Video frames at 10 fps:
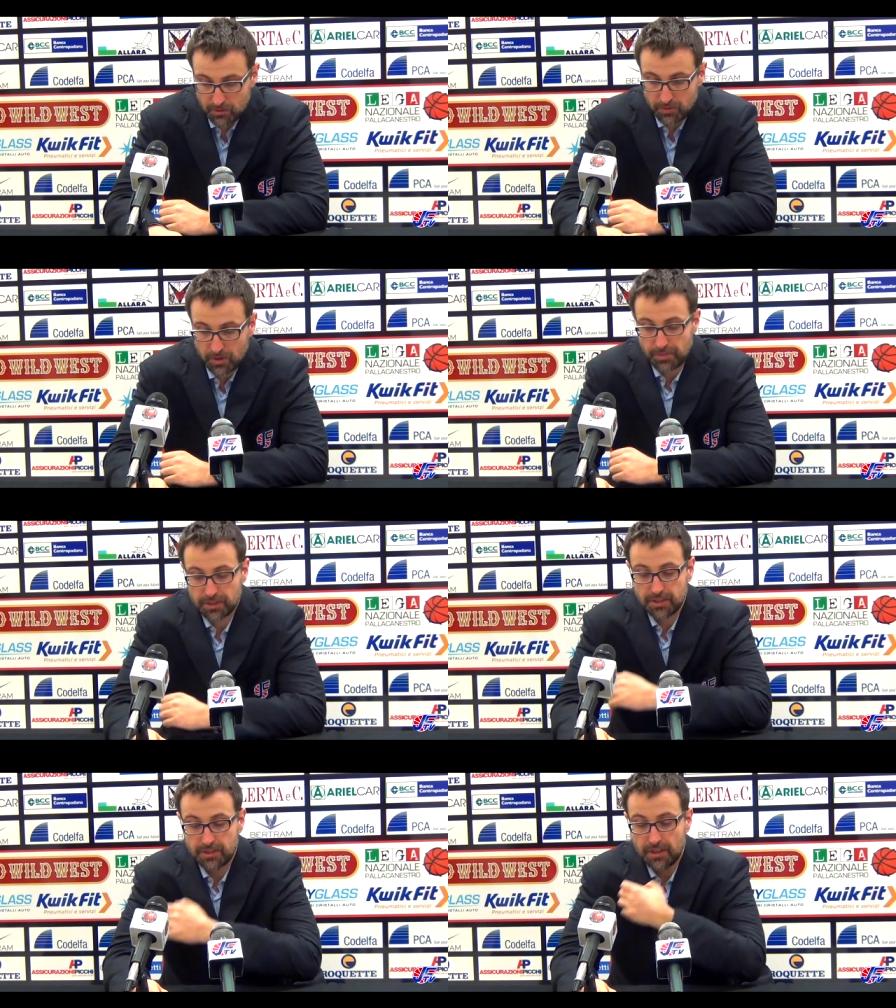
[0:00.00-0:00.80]
una
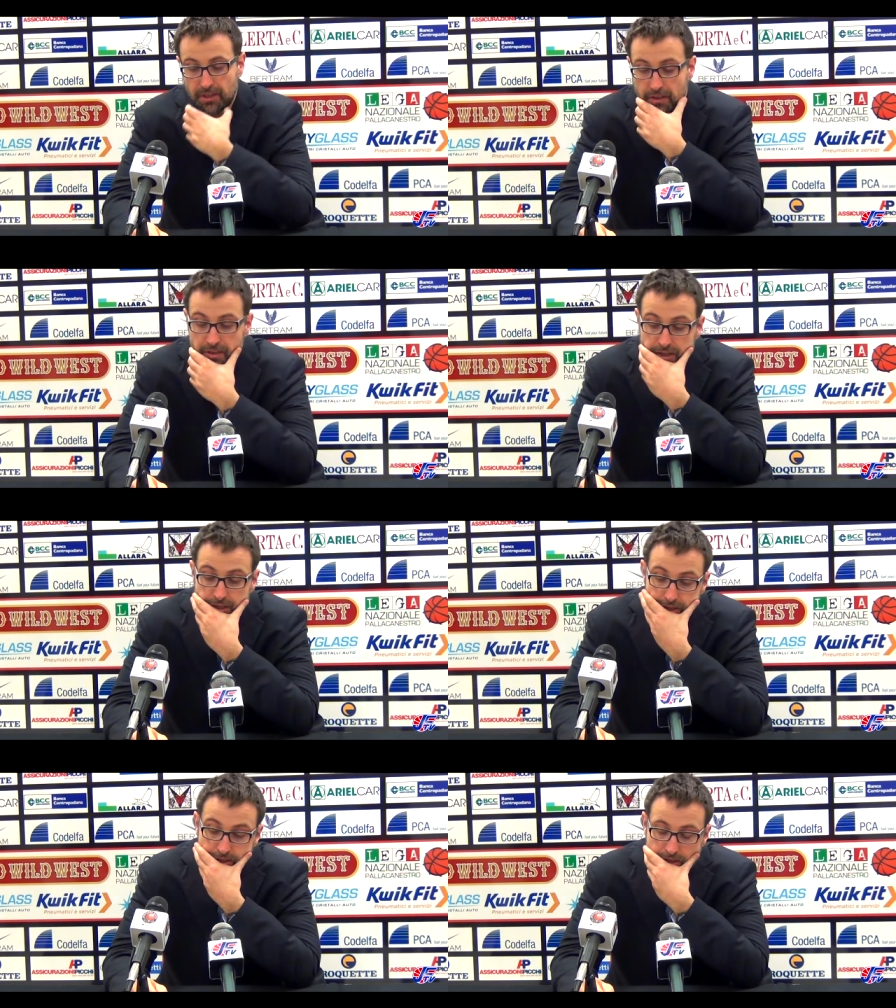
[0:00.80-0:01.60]
partita
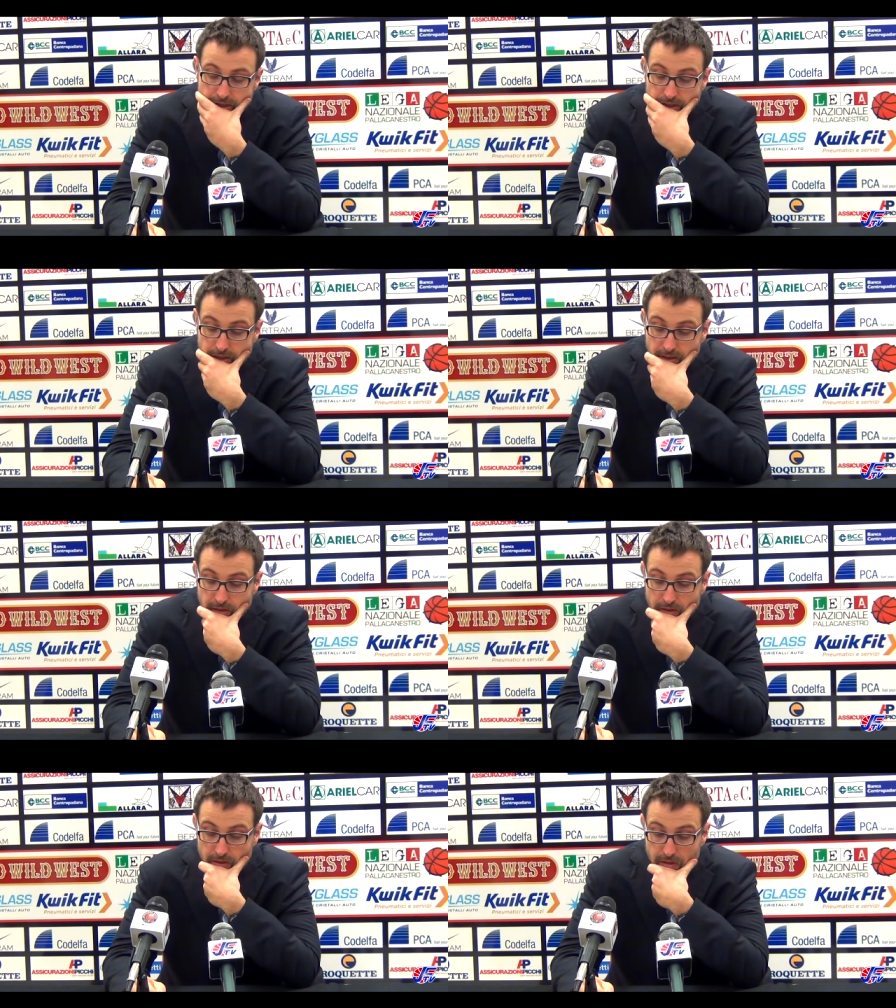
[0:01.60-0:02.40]
eh,
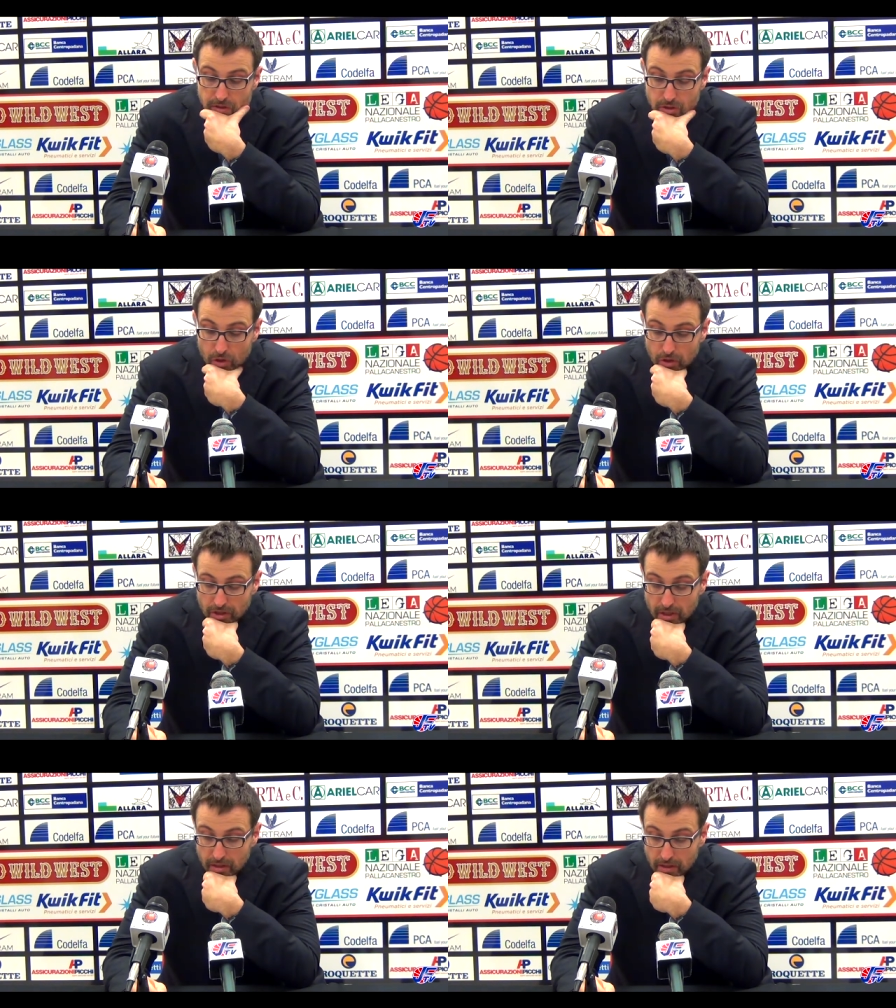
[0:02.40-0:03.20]
solida,